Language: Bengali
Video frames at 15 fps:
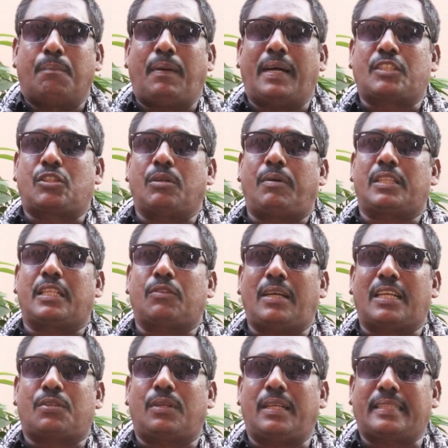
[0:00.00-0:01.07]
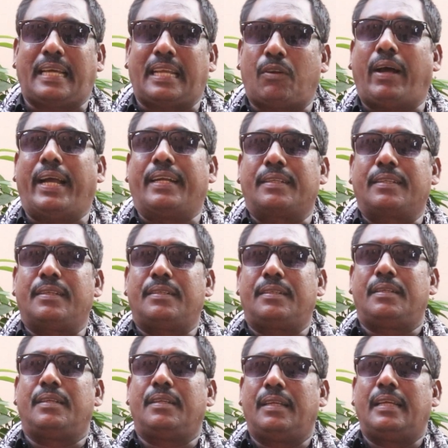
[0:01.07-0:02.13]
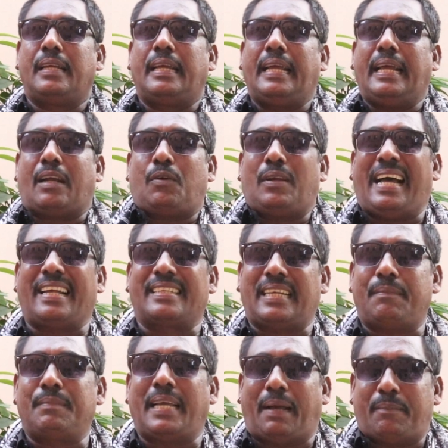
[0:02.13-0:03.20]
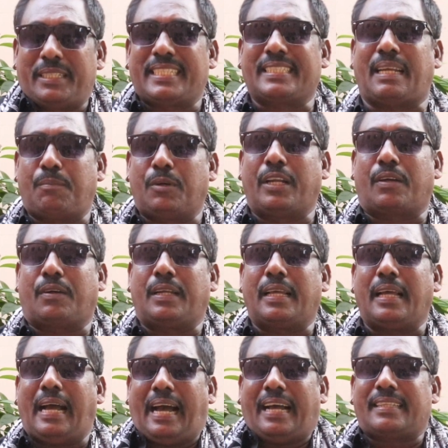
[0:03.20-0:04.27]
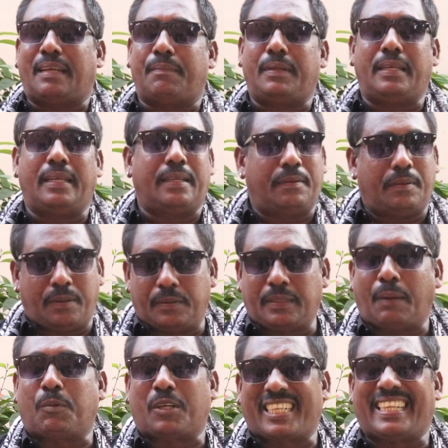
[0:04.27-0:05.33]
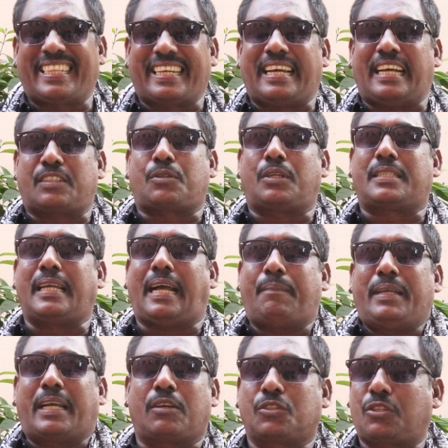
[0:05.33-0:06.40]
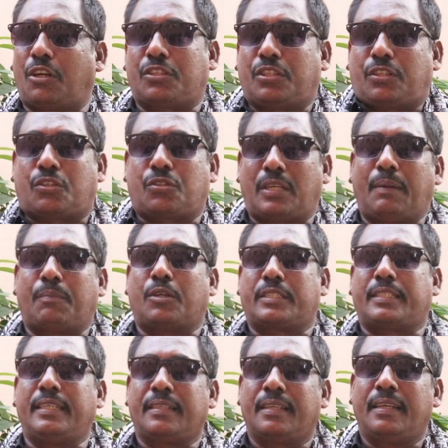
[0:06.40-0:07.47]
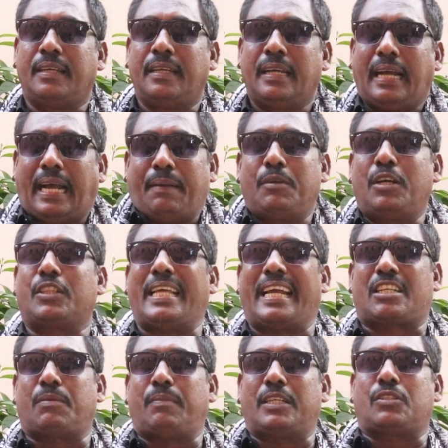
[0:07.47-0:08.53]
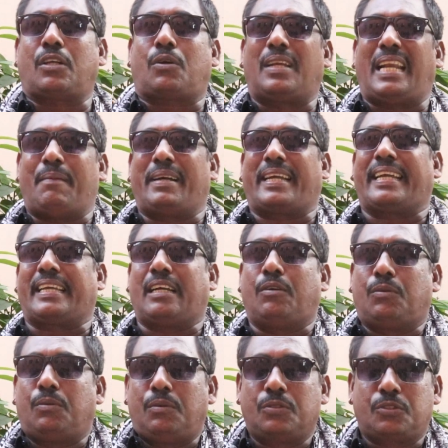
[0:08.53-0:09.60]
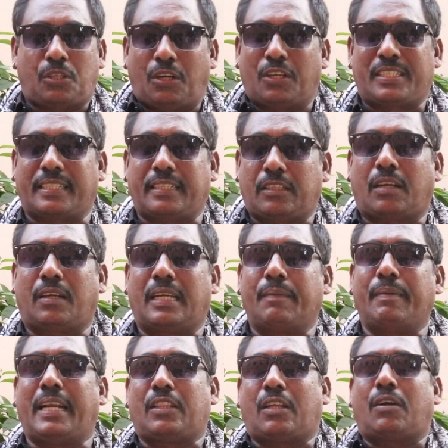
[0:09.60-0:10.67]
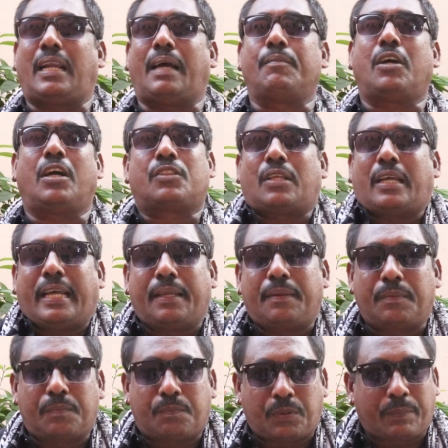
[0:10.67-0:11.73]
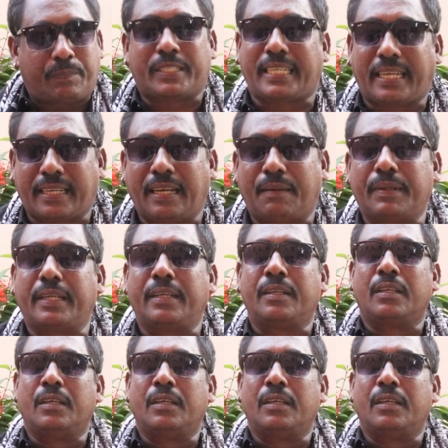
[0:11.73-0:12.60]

বাস্তবতা তো আসলে তা নয় এখন আজ আমি আমি যেটা মনে করি আজ আমি দাপটের সাথে কাজ করছি আমি এখন চলচ্চিত্র সুনাম করছি আমি হয়তো একসময় যখন আমাকে কেউ চলচ্চিত্র যখন নেবে না তখন আমি হয়তো এই পেশাকে আমি